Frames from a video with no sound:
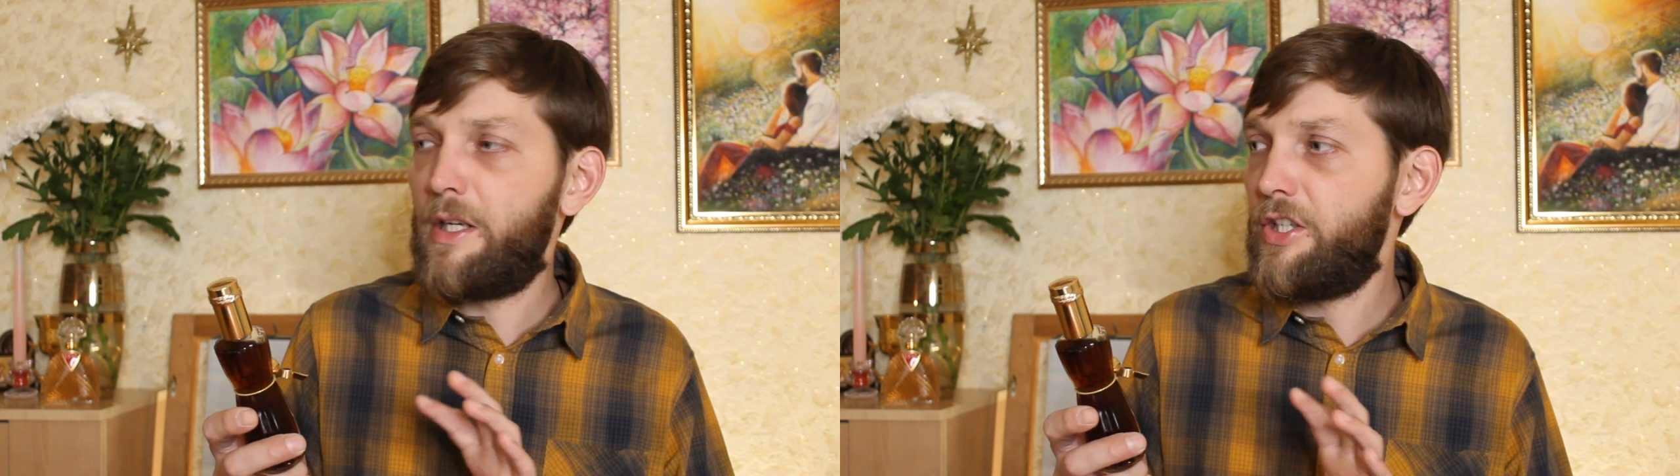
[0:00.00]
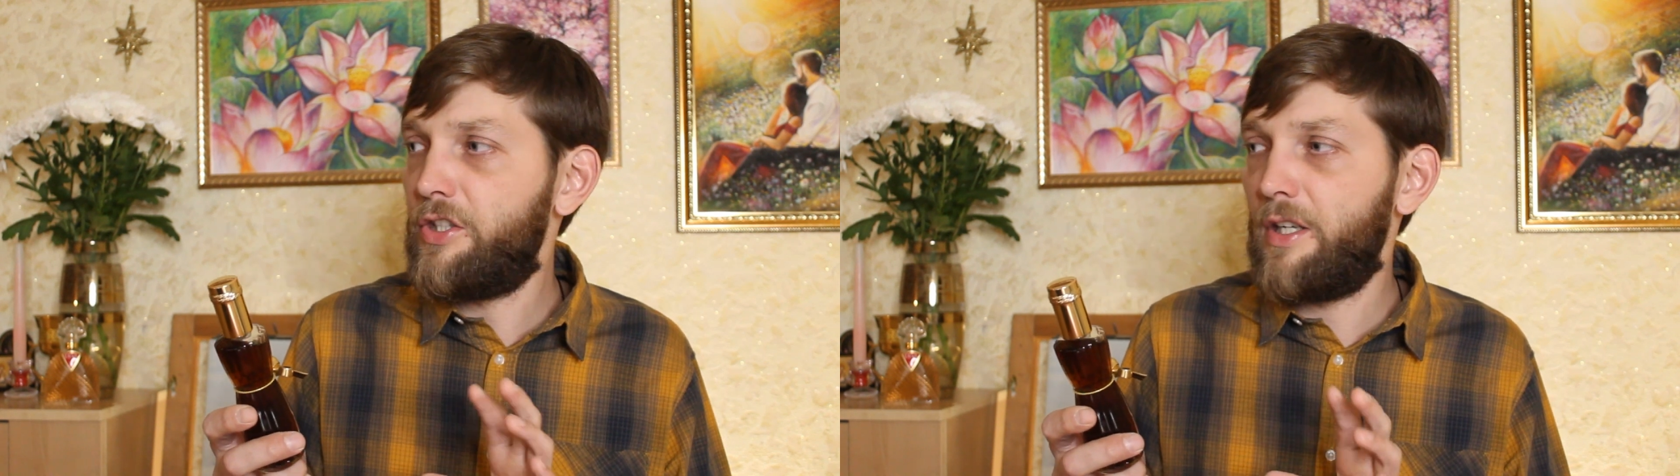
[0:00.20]

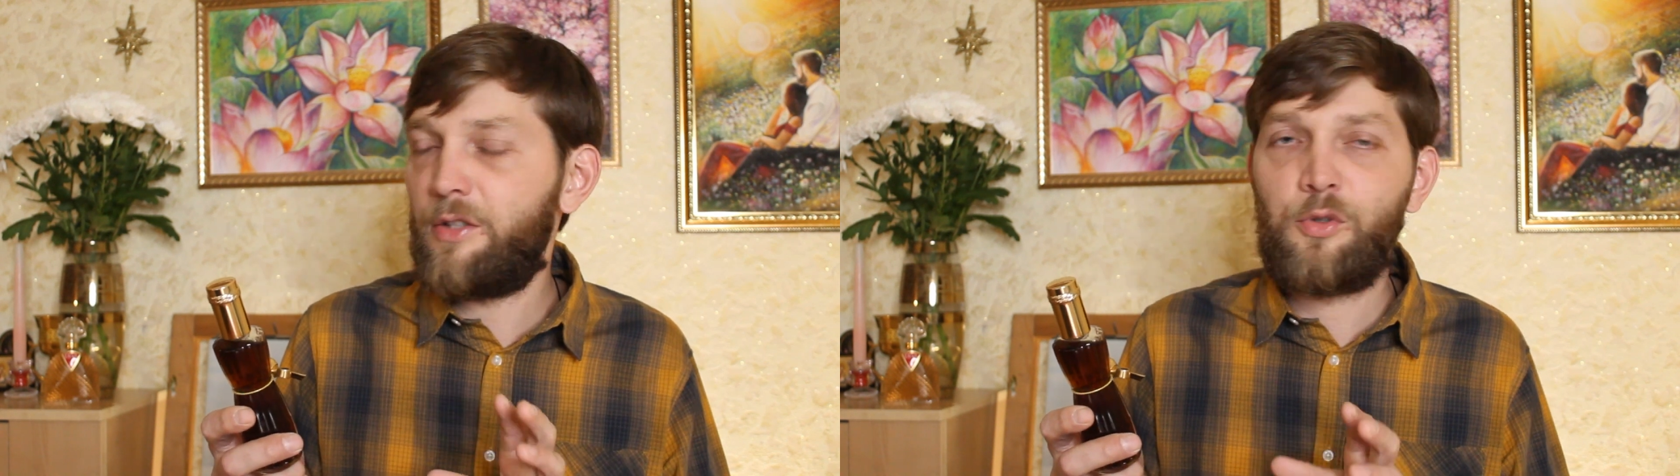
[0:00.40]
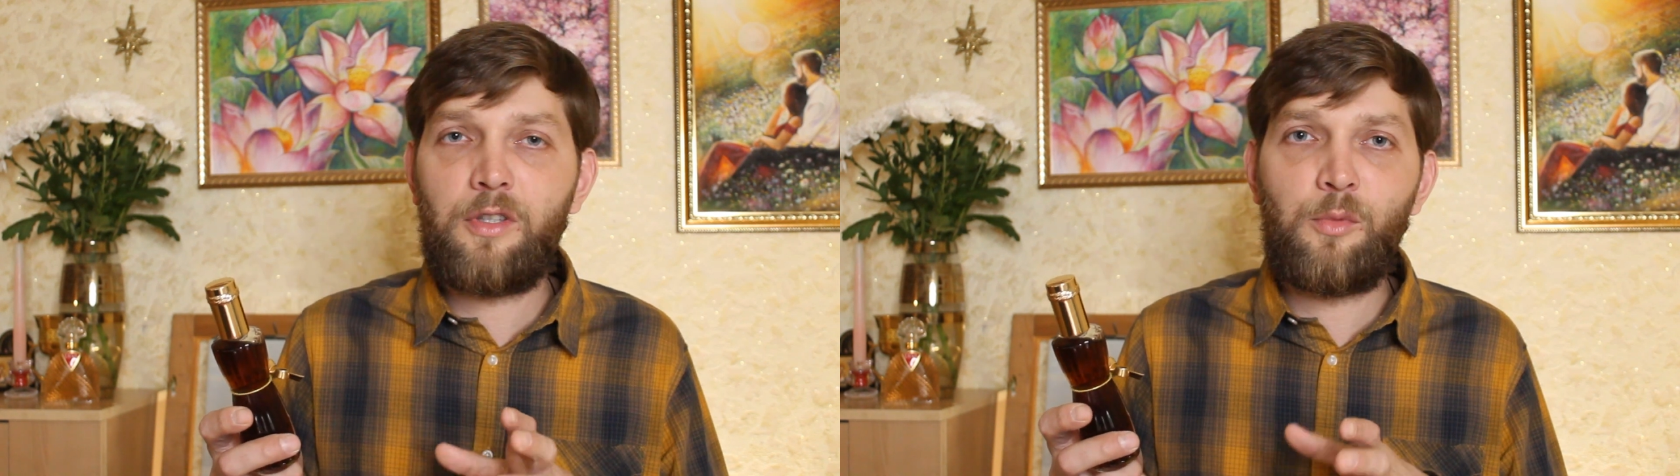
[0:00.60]
лично,
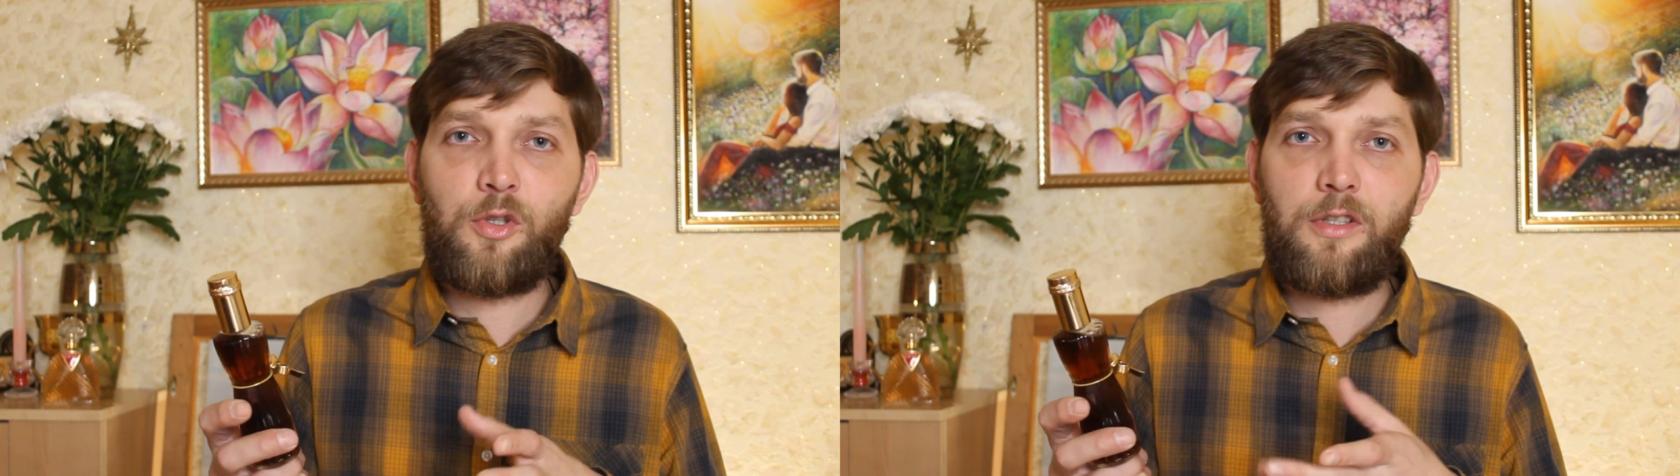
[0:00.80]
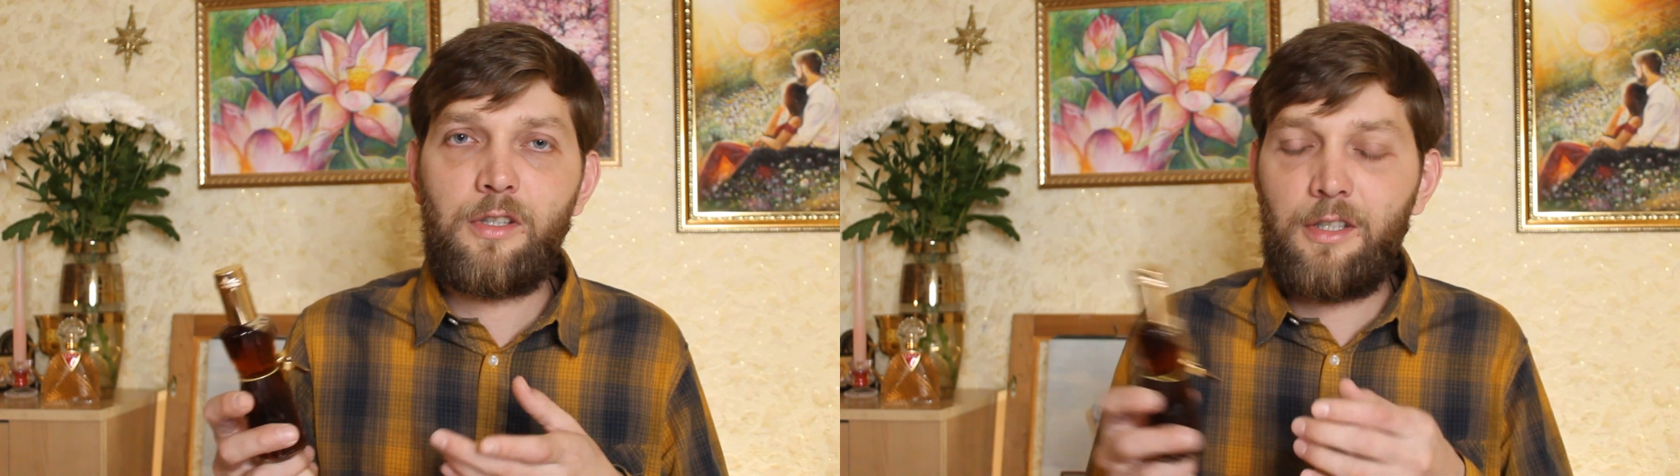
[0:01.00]
кто-то
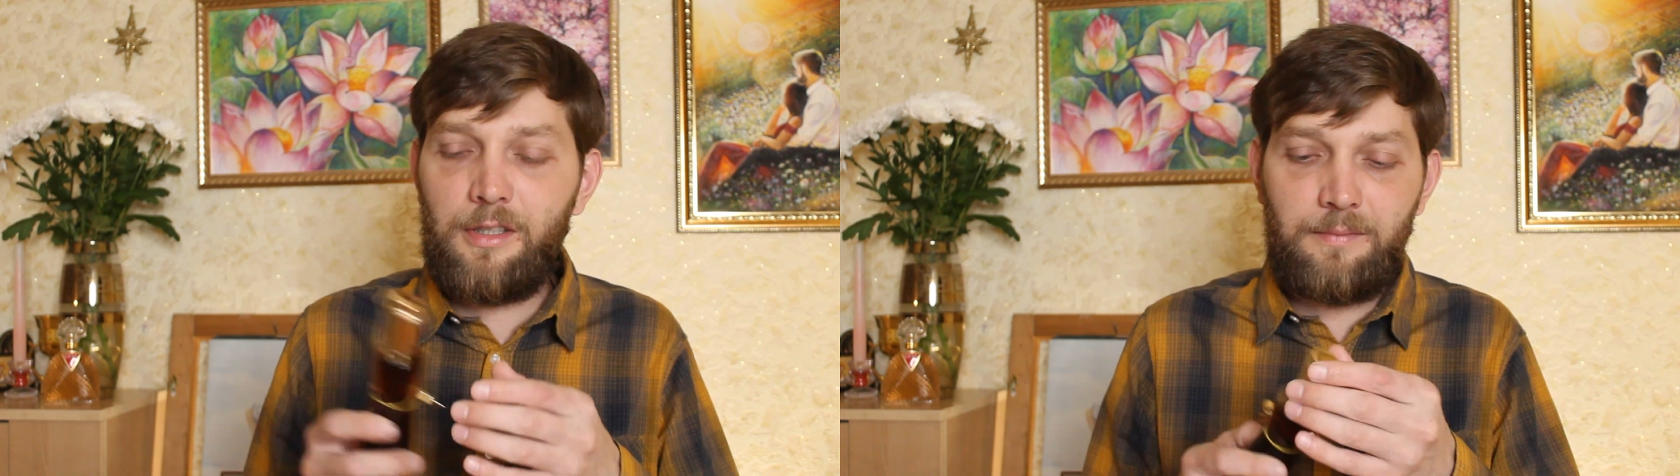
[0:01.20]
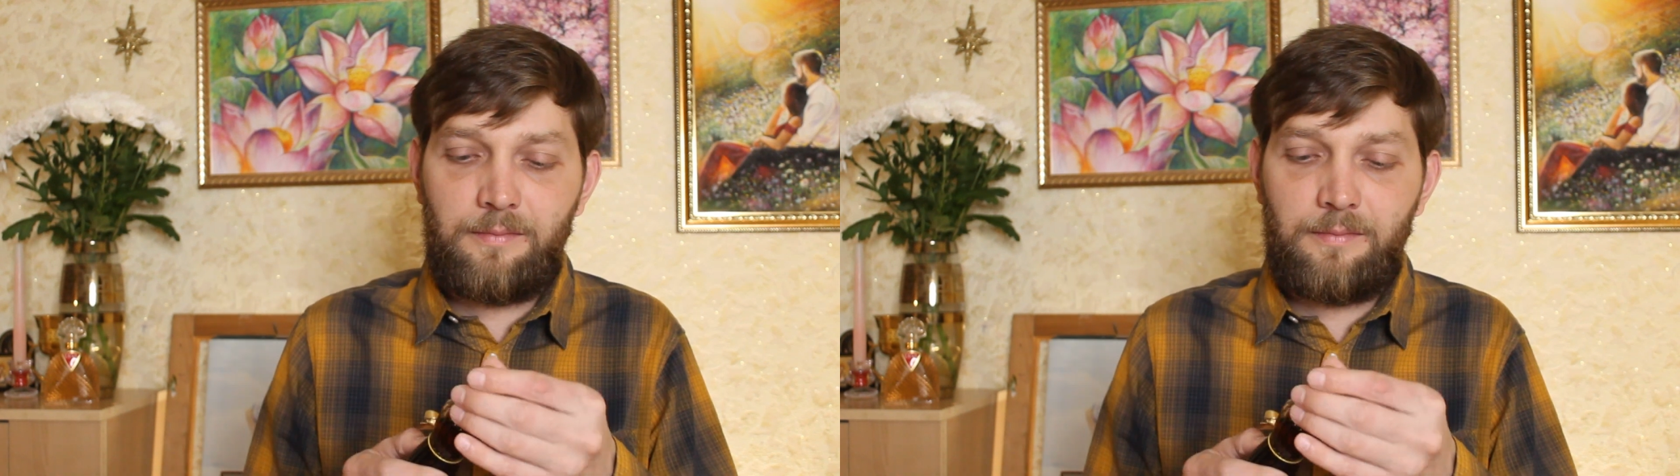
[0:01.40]
может и